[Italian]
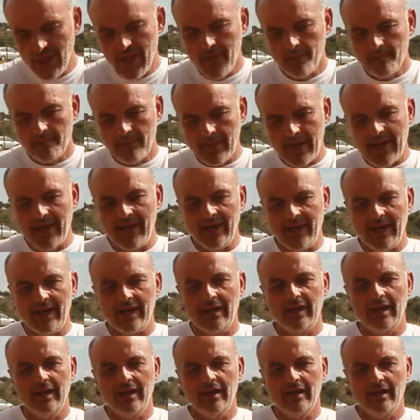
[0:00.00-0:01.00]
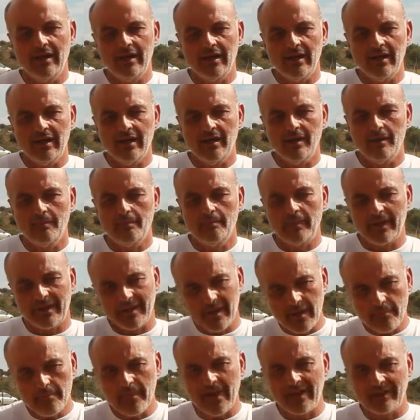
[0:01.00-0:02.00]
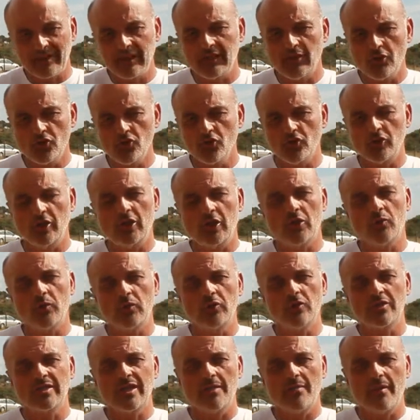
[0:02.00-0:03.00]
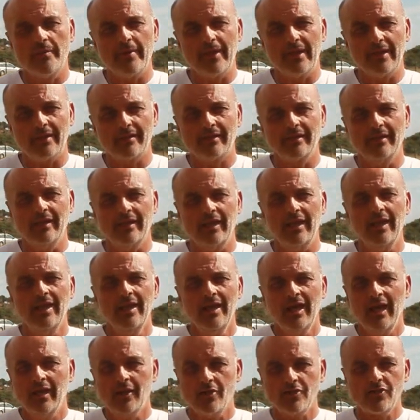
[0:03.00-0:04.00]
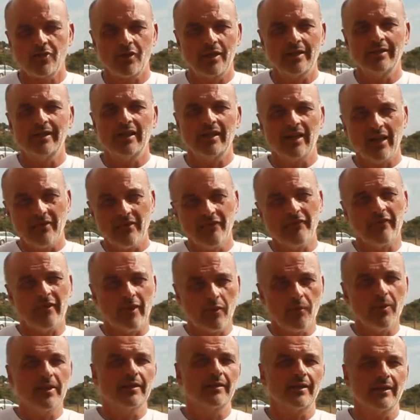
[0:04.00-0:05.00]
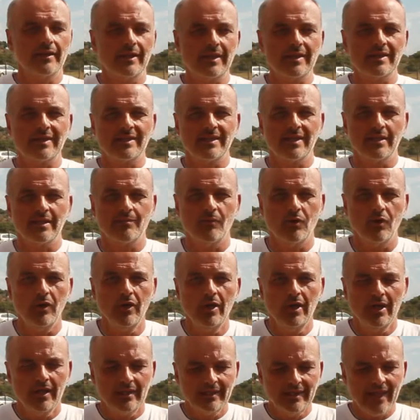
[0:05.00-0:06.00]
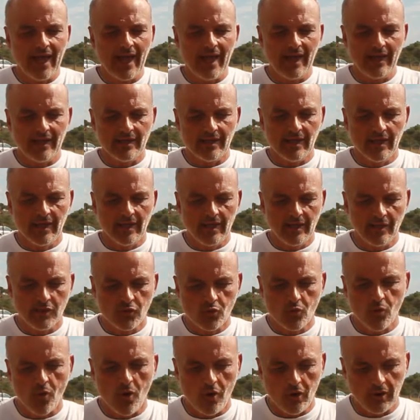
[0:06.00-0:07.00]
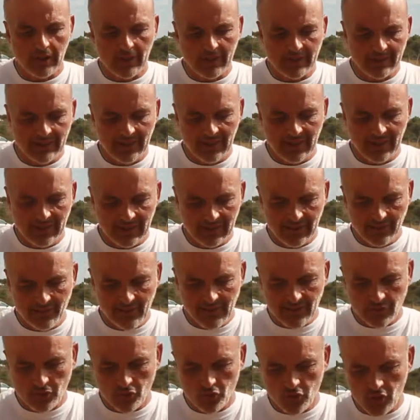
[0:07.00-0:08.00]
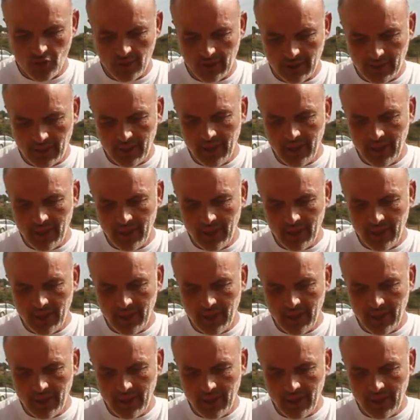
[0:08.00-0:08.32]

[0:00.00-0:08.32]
ma eh, per gran parte dei giorni in cui noi siamo aperti il nostro cantiere è frequentatissimo da eh, scuole di diverso genere.